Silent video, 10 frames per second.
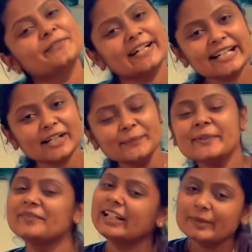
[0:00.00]
வணக்கம்
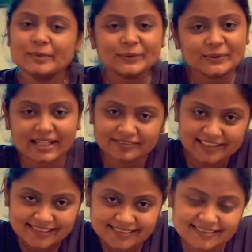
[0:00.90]
வெல்கம் டு உலா
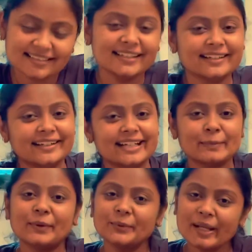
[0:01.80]
கிளிக்ஸ்
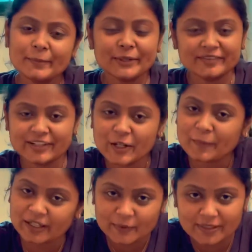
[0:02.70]
நம்ம உலா போகிற வீடியோ
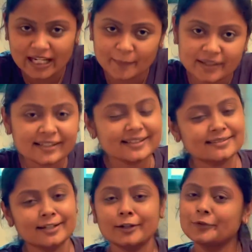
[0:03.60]
மட்டும் இல்லாமல்
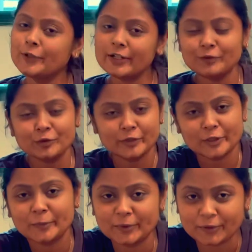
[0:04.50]
ரீசெண்டாக ஃபுட் ரிவ்யூ
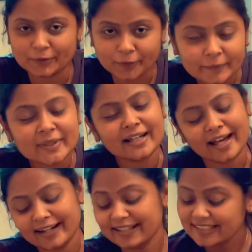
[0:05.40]
வீடியோ போட்டிருந்தோம்
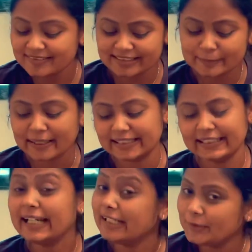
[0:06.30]
அண்ட் இது வந்துட்டு
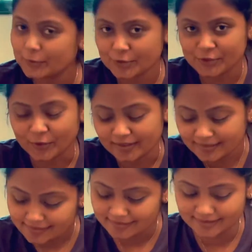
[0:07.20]
பார்த்தீங்கன்னா இன்னொரு
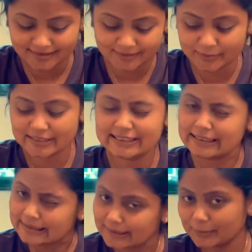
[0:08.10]
ஜானர் ஒரு
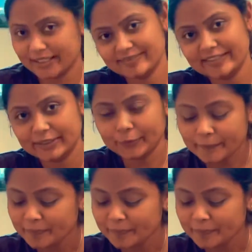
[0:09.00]
சின்ன குக்கிங் வீடியோ